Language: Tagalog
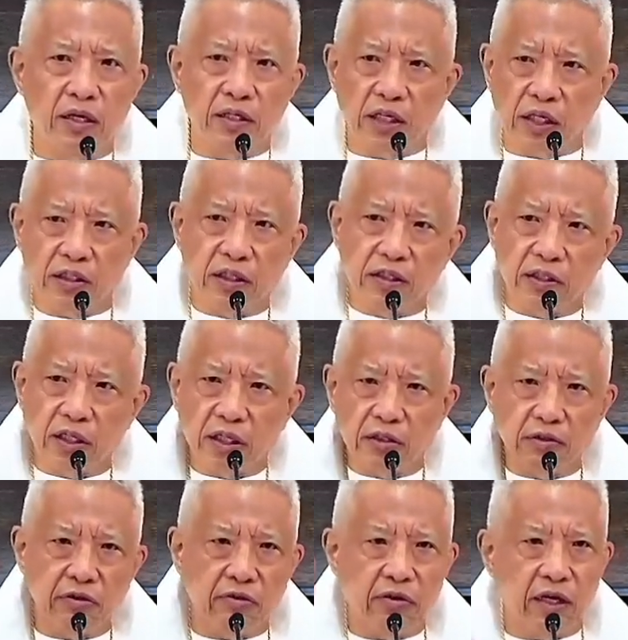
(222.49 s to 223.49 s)
ang
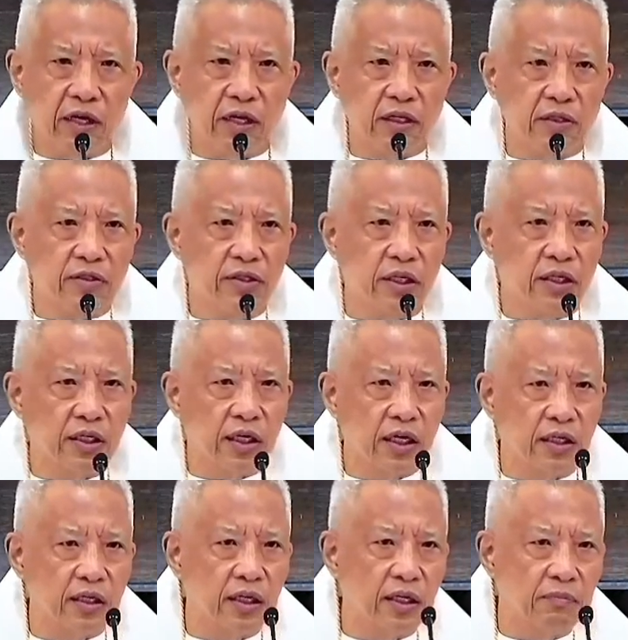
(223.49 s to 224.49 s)
nagtitiktok ka lang dyan
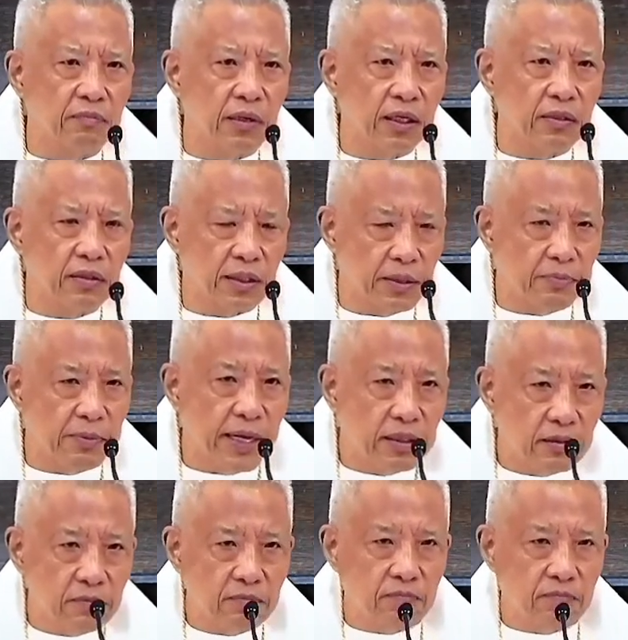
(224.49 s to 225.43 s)
hanggang magdamag.